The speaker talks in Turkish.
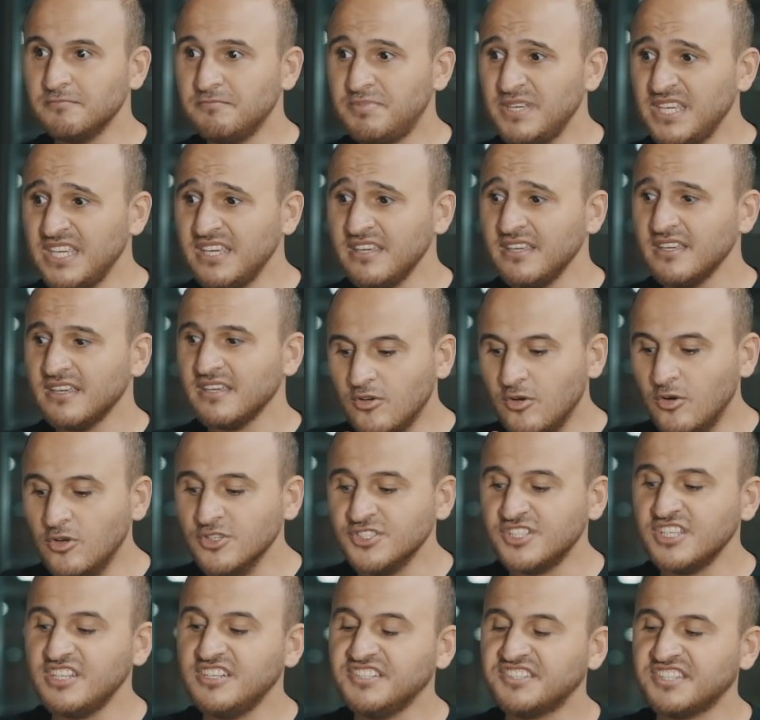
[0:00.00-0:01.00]
Bir
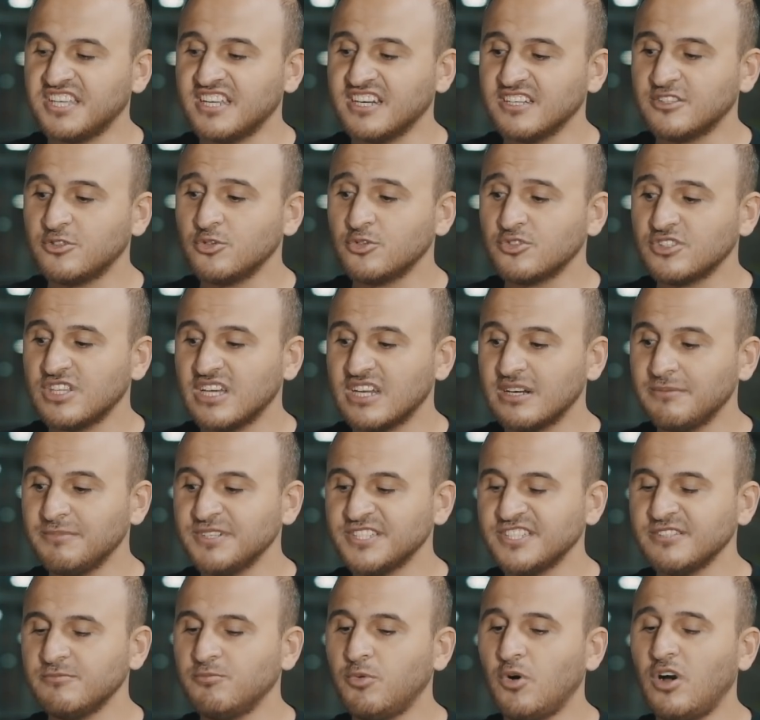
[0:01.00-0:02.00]
önce literatür
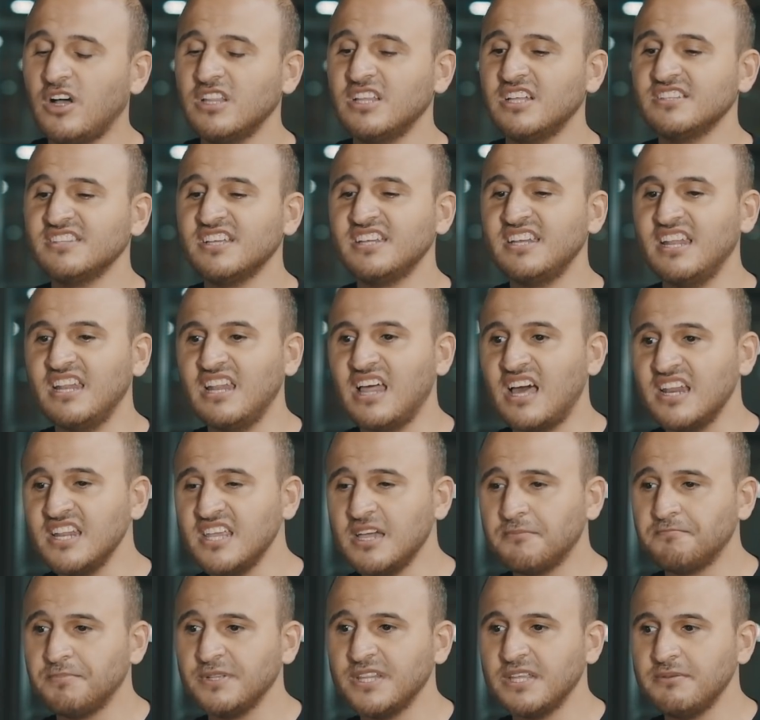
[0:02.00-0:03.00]
taraması bu alanda neler
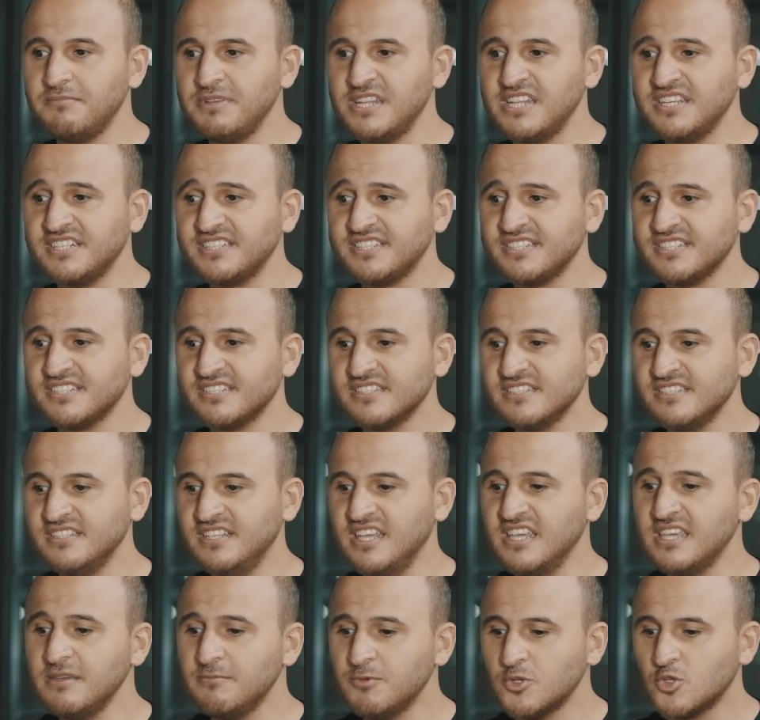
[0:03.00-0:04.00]
yapılabilir,
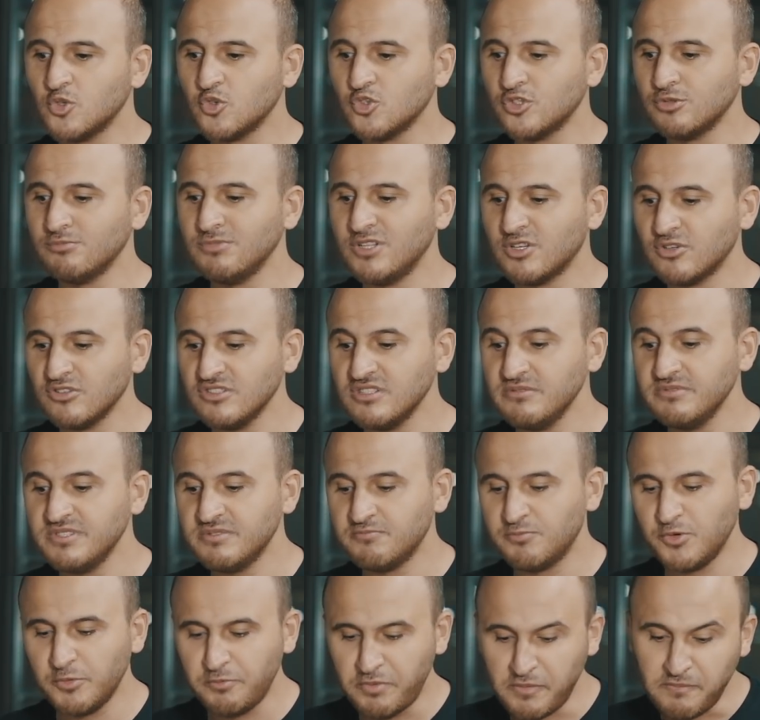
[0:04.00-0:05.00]
ne gibi çözümler olabilir,
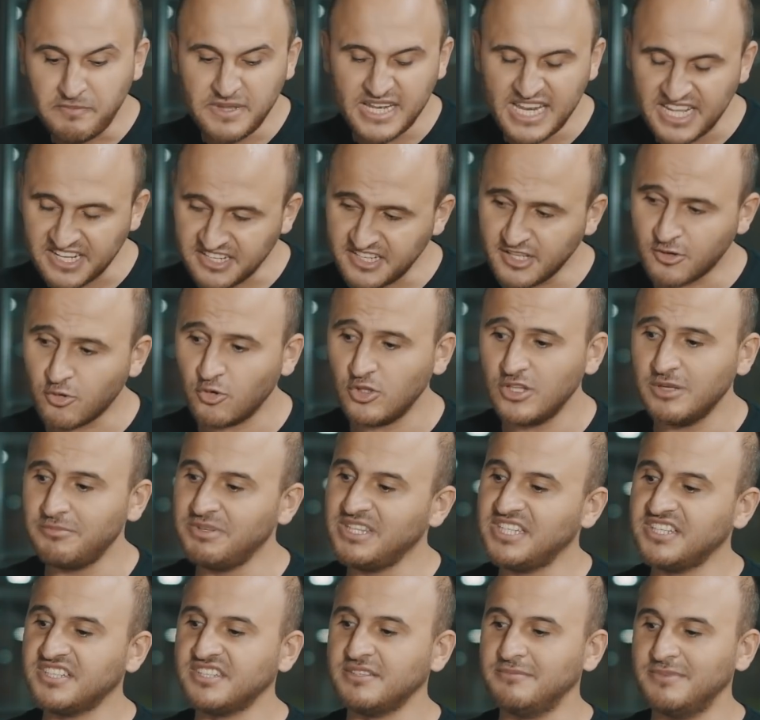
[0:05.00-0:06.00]
bu bir bileklik
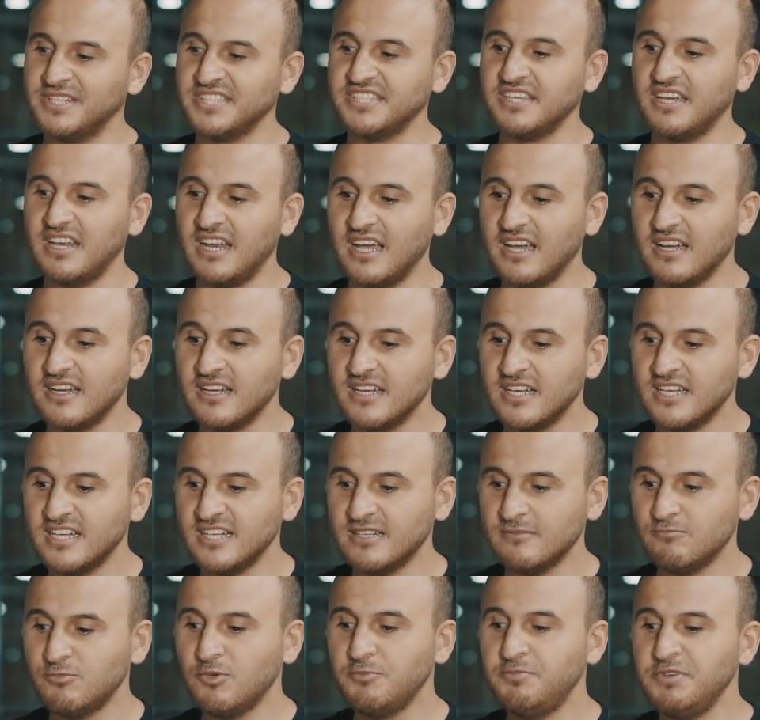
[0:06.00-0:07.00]
olabilirdi mesela.
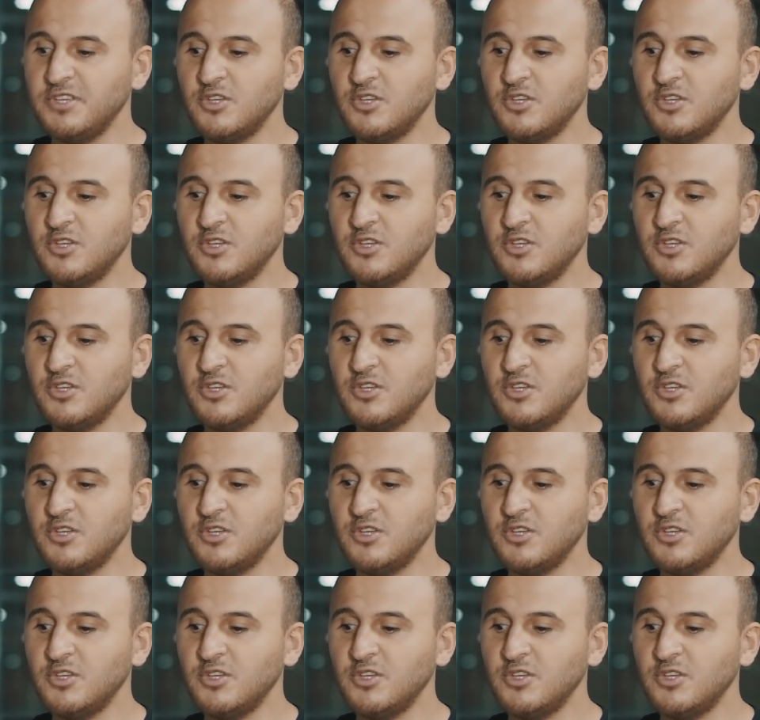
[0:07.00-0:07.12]
Bu bir